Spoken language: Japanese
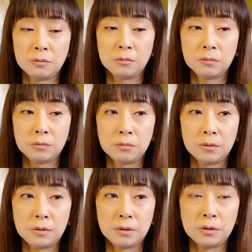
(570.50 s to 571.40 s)
ん
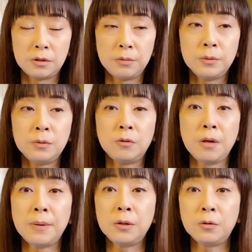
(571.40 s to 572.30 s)
自分の
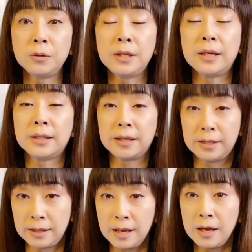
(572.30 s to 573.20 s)
出番の時だけ
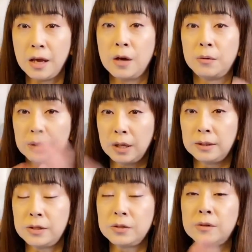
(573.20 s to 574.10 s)
来て歌ってすぐ